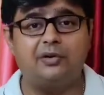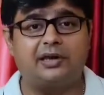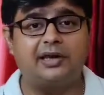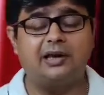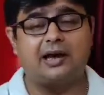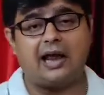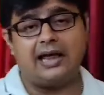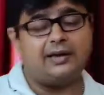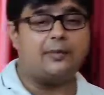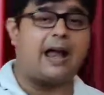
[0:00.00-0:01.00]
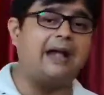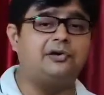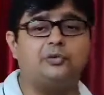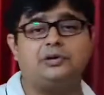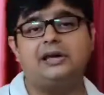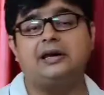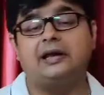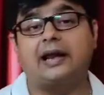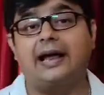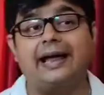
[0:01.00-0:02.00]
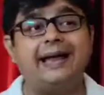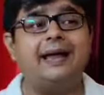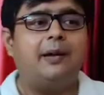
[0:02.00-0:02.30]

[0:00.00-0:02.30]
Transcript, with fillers: बिल्कुल ठीक लग रहा है एटीट्यूड ठीक लग रहा है